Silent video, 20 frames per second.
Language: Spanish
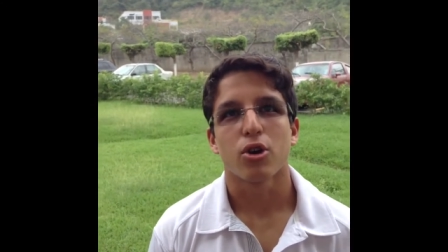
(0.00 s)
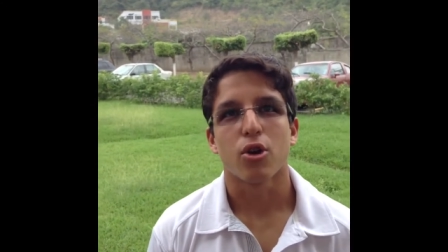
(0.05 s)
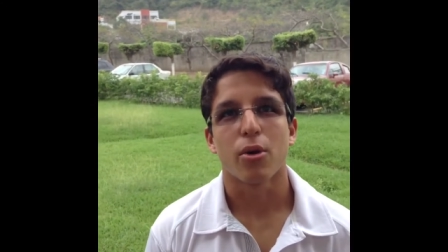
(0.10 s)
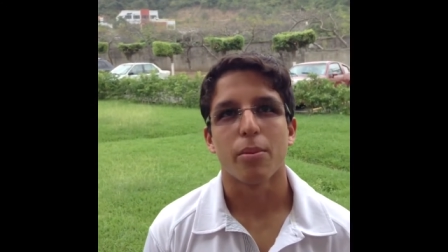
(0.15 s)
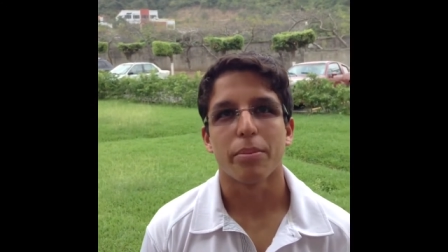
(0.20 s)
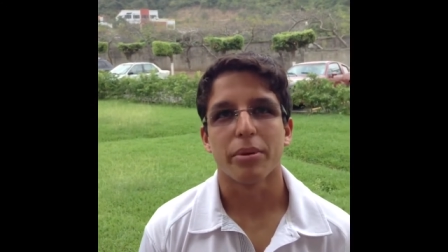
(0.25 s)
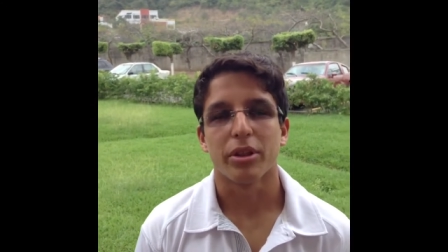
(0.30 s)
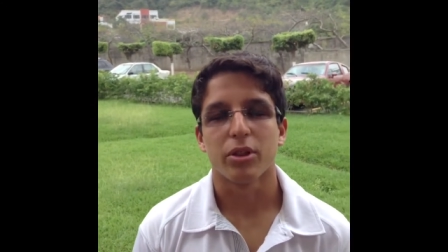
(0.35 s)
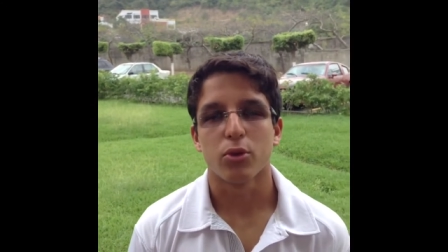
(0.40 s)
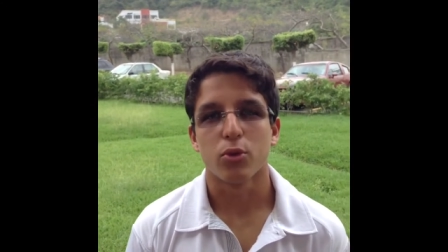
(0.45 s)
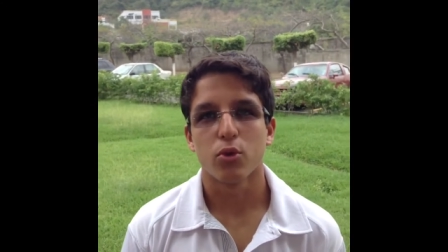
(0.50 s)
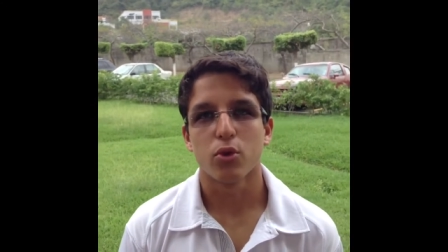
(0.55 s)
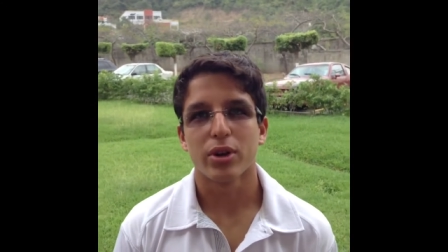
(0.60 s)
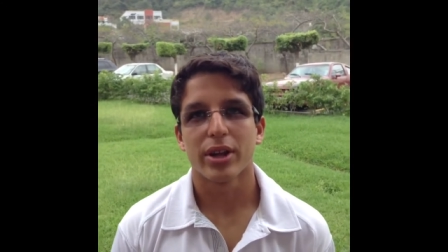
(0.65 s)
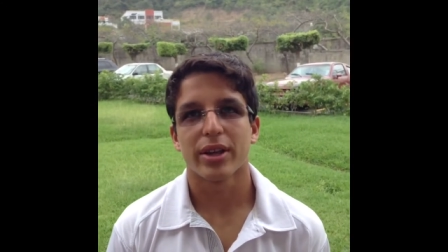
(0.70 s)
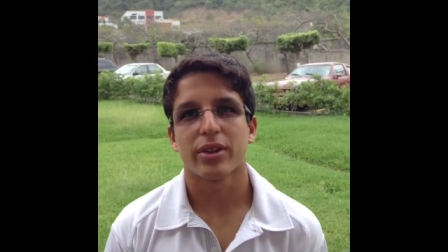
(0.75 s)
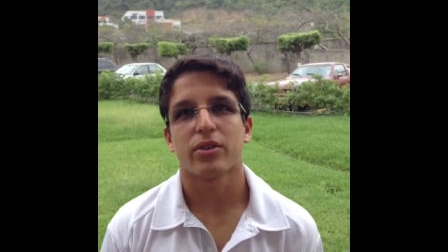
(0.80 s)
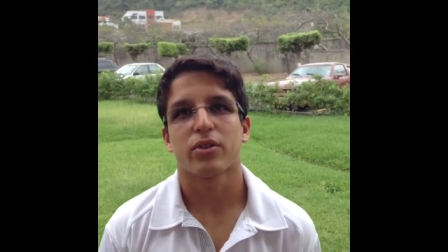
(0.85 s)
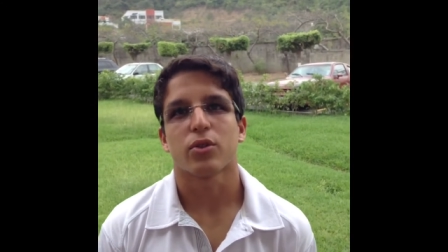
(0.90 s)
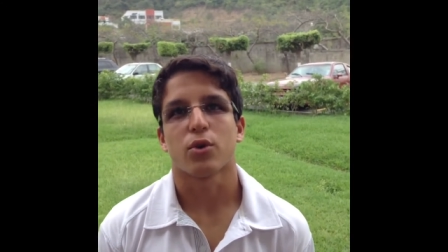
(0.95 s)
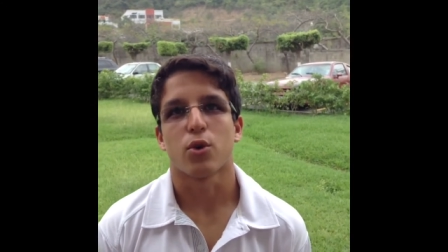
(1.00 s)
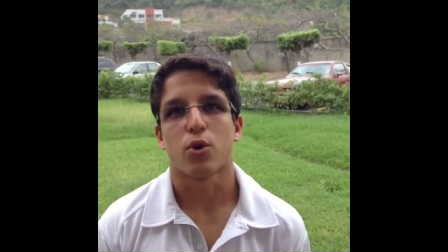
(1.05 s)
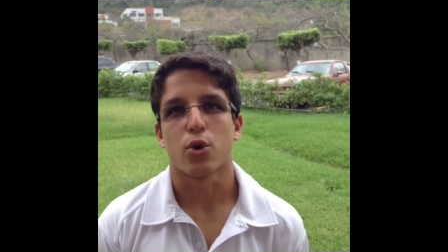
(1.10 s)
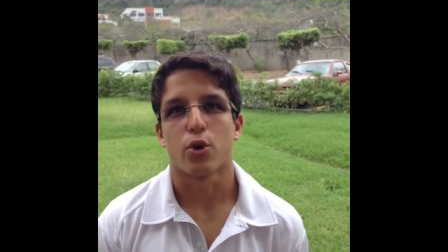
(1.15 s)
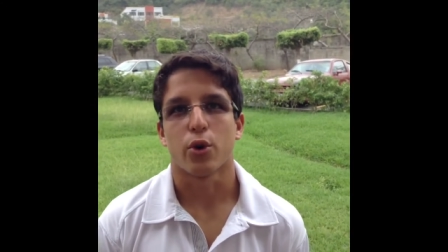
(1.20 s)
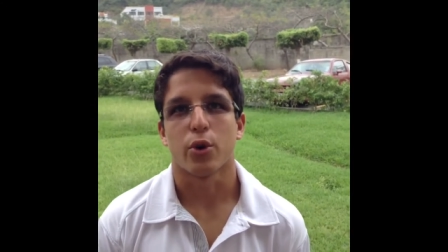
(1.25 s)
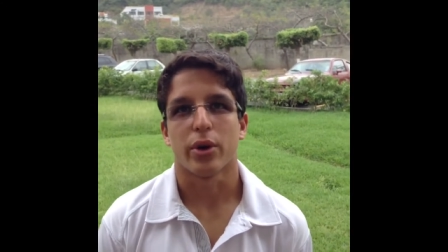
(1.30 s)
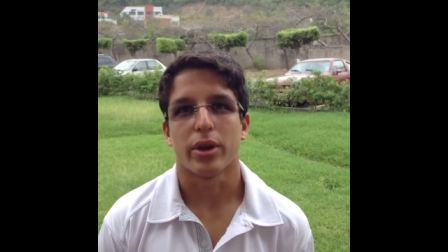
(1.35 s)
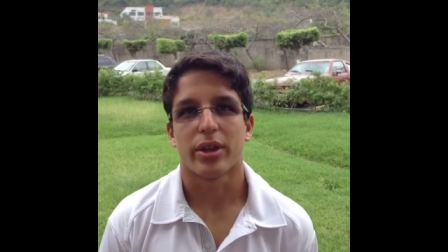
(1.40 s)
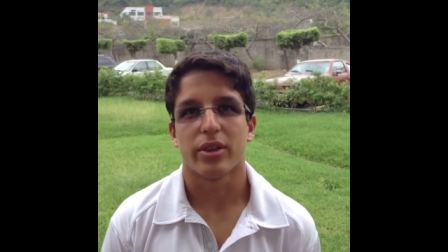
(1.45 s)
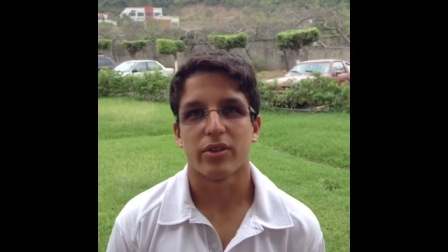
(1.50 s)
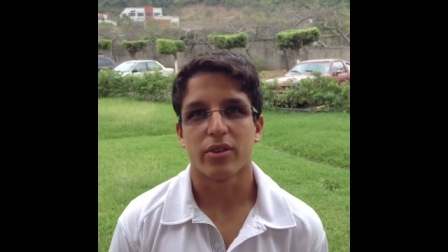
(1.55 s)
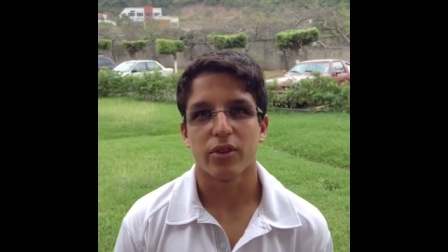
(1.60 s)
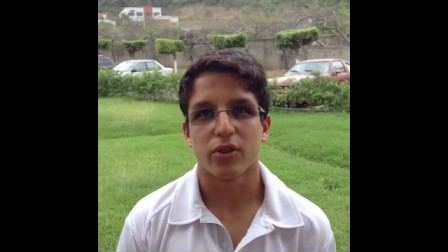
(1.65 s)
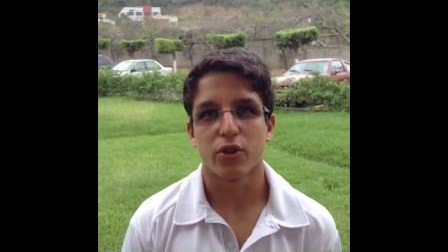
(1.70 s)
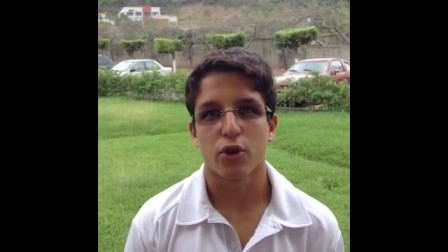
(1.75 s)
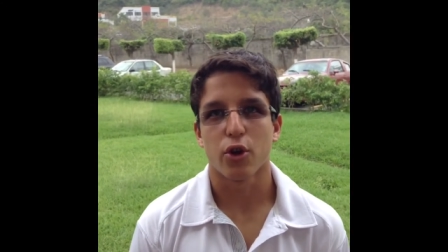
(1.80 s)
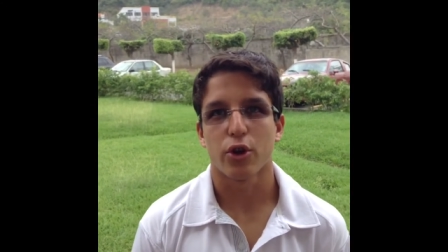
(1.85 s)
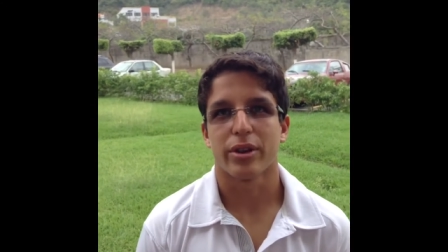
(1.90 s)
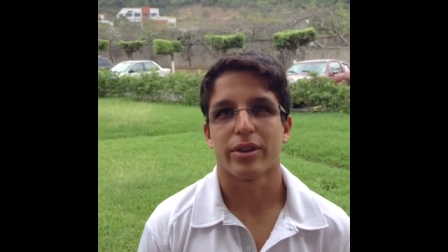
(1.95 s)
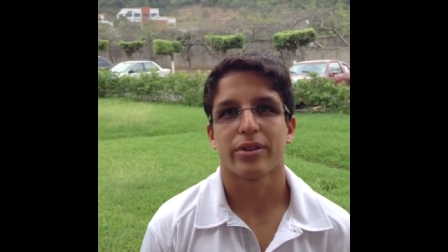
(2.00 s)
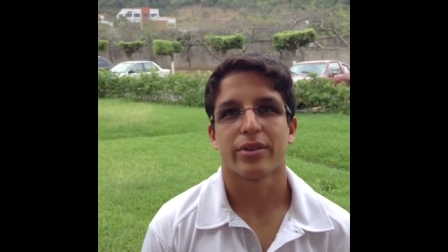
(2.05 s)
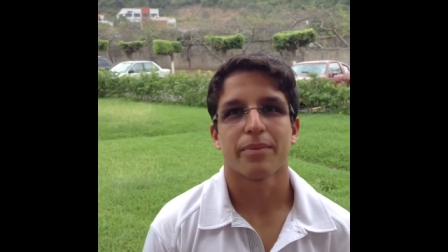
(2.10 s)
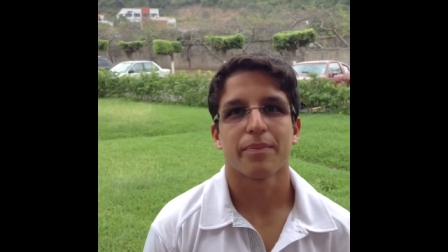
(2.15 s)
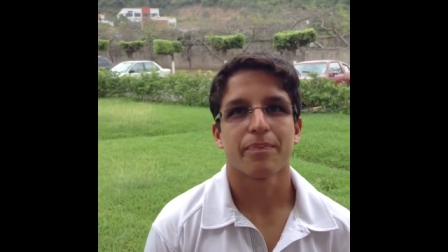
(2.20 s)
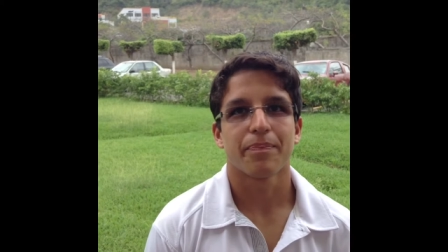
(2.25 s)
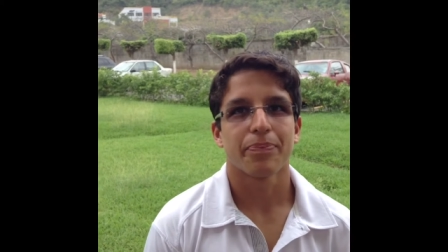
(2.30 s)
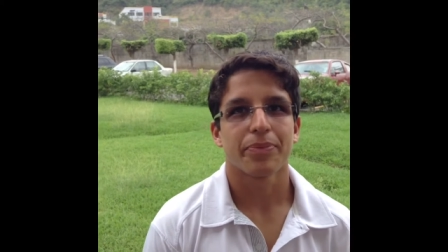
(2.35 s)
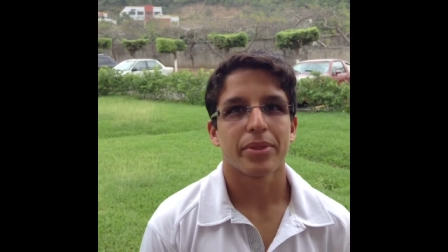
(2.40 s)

con pinturas o incisiones.